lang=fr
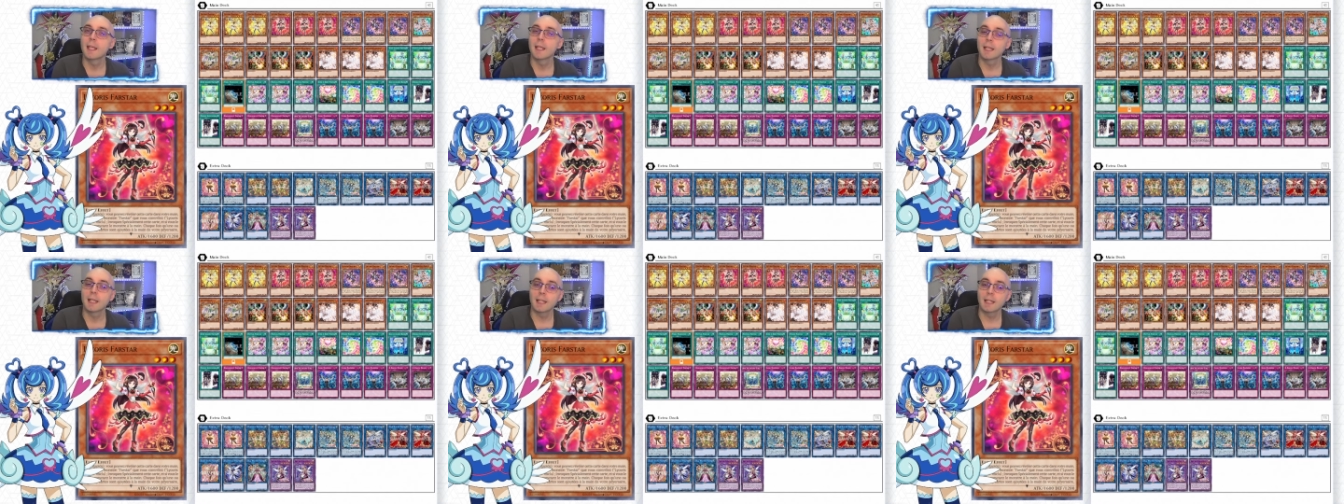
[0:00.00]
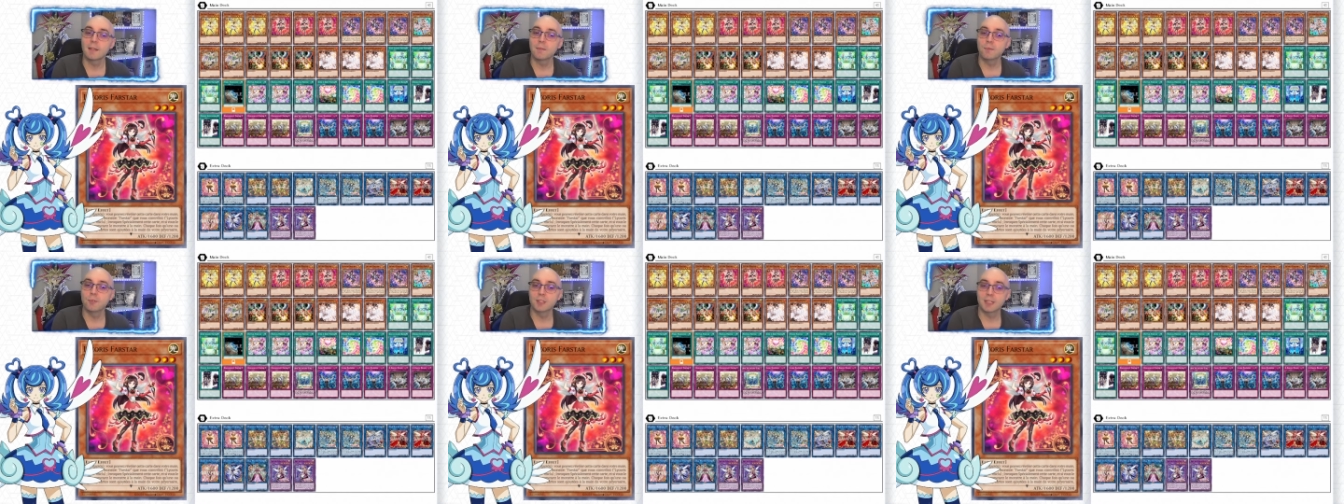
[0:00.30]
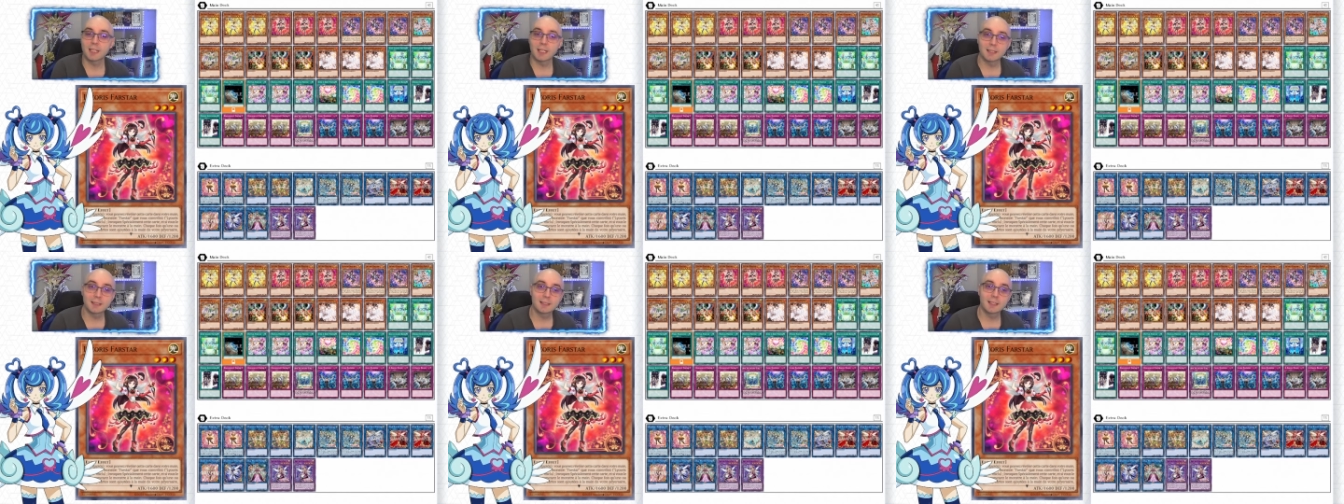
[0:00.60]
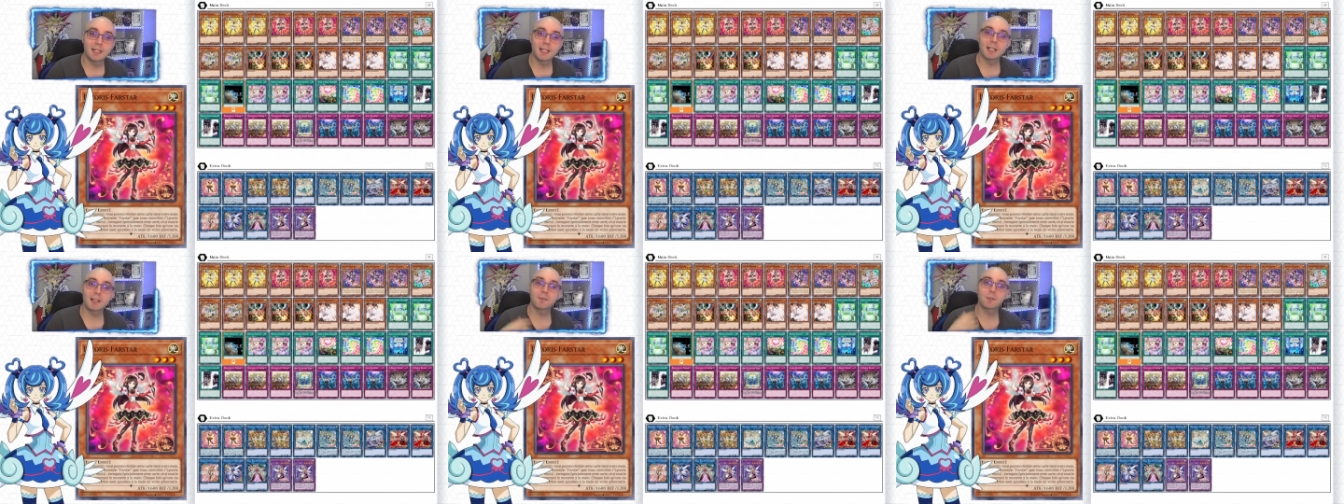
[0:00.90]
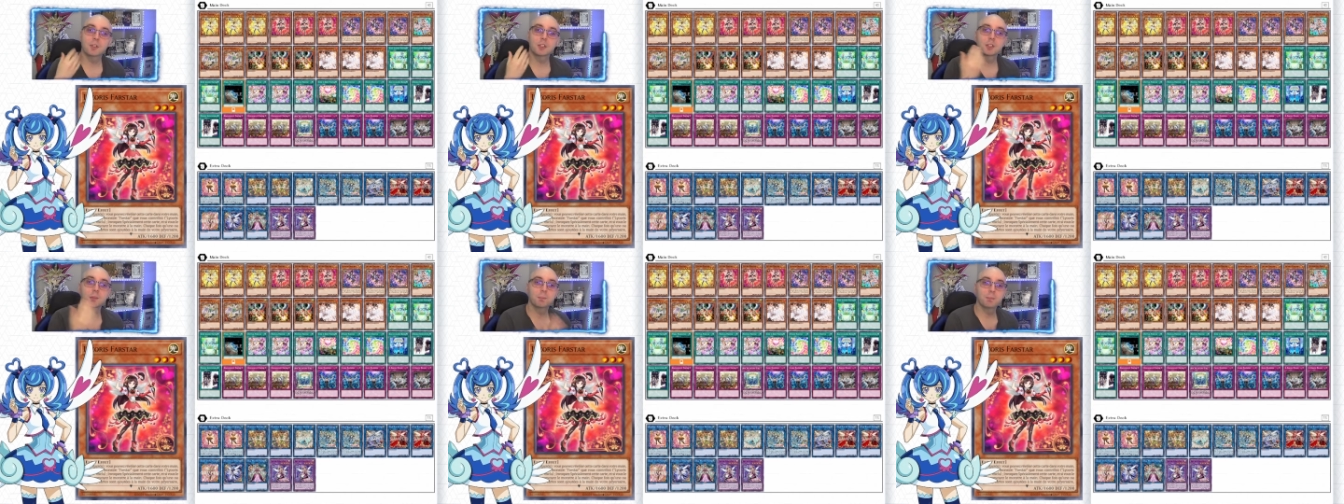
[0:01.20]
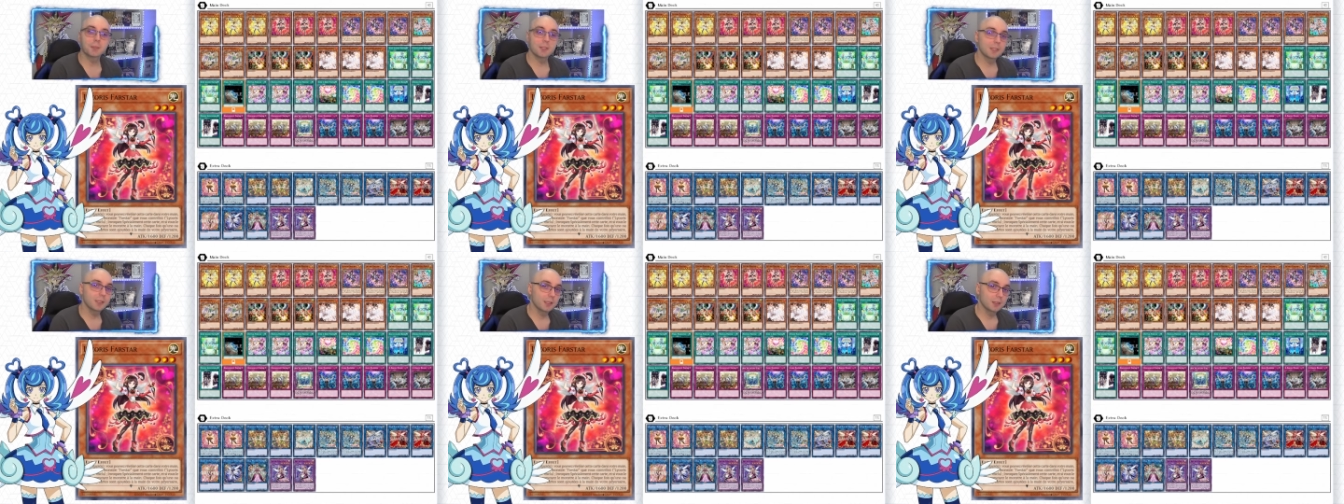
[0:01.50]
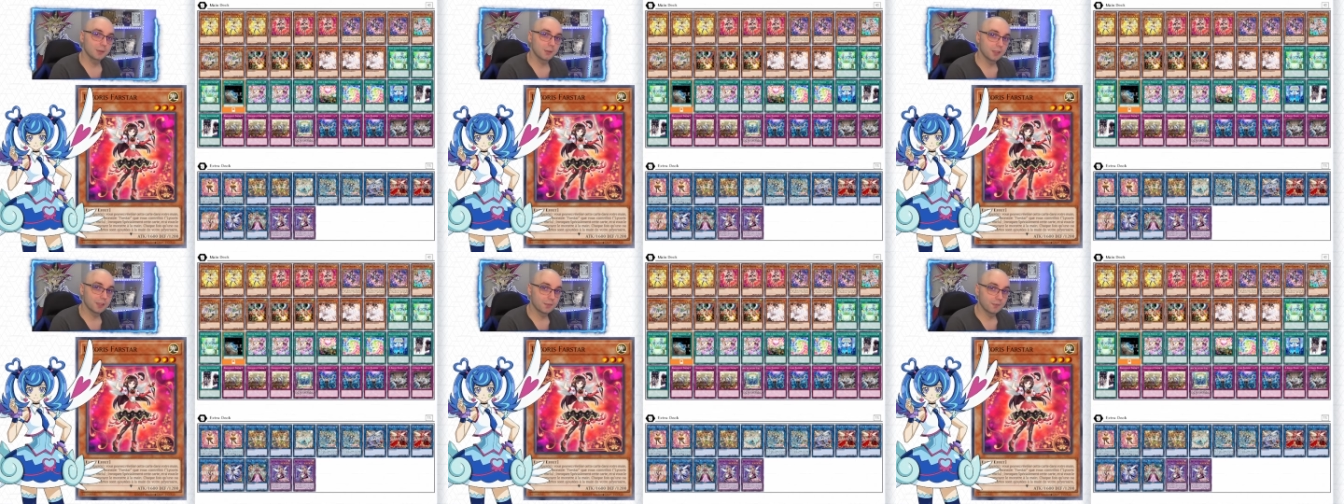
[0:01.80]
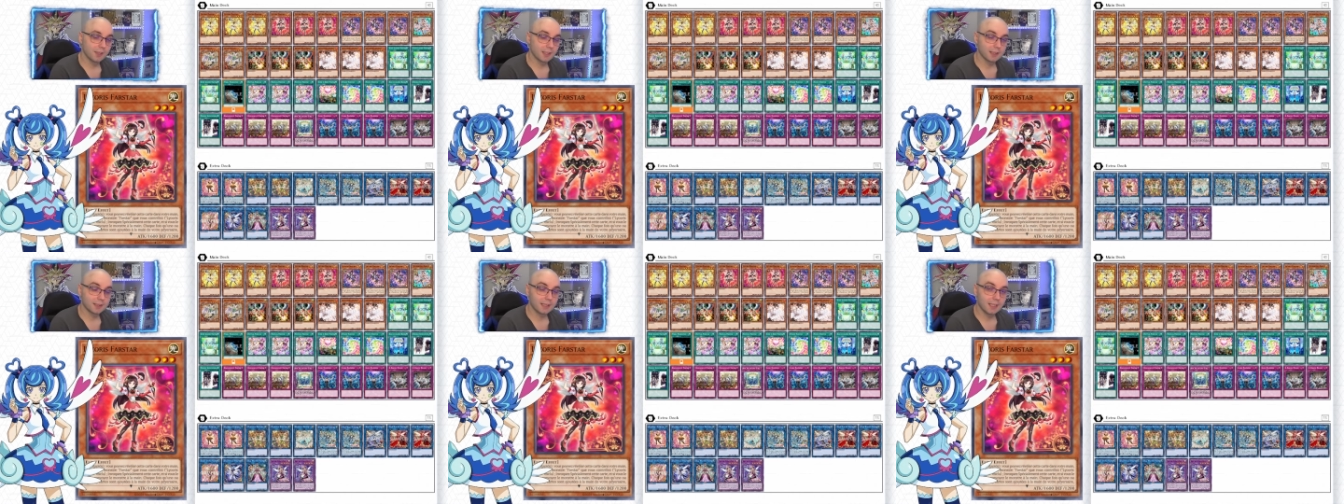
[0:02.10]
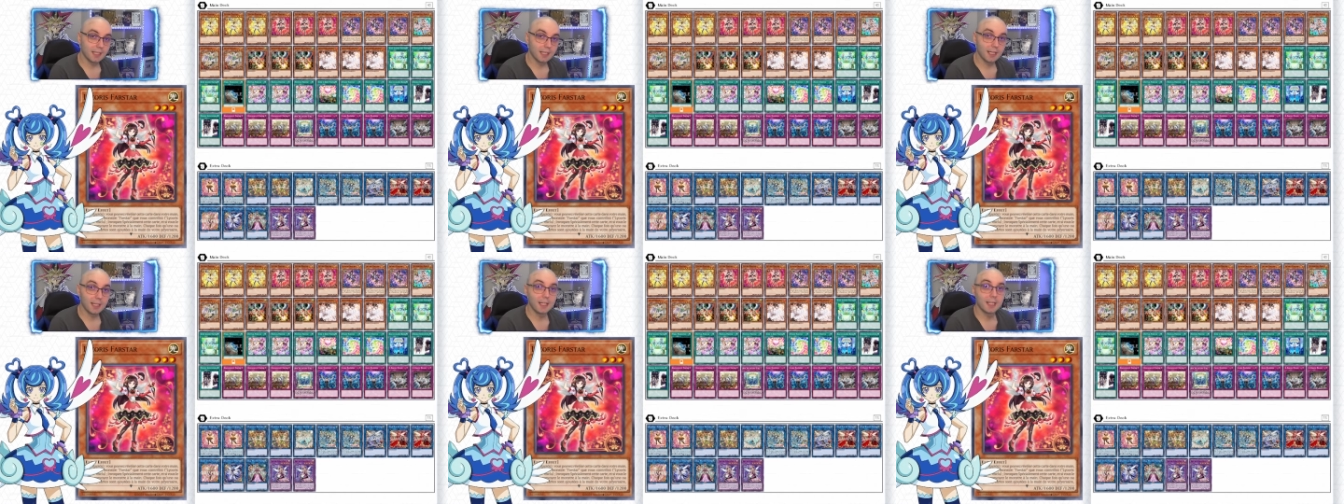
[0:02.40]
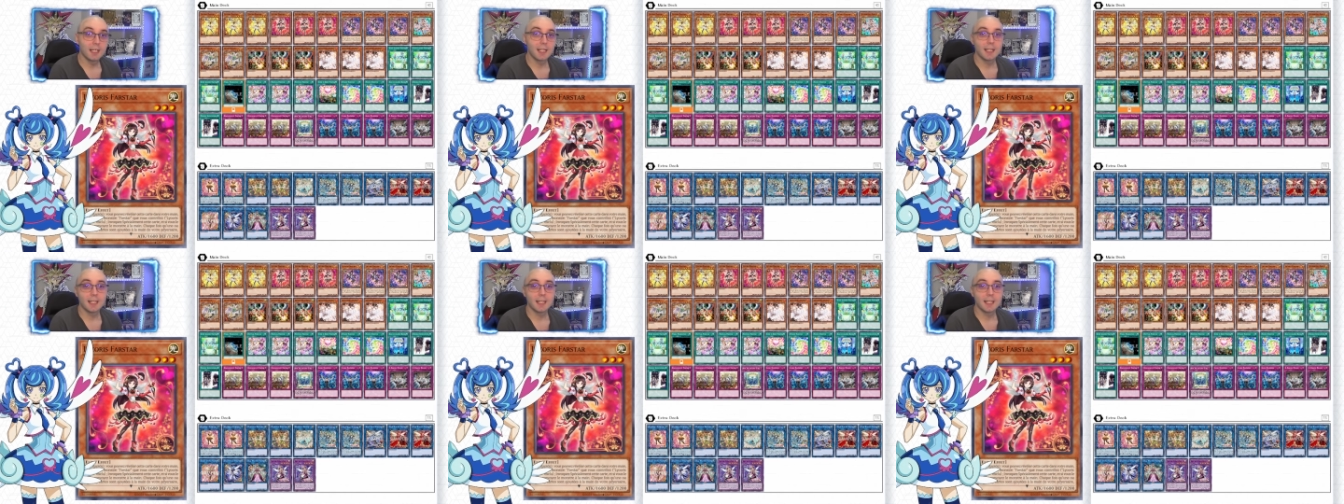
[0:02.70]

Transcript: et vous allez ainsi invoxer Licorice Fastar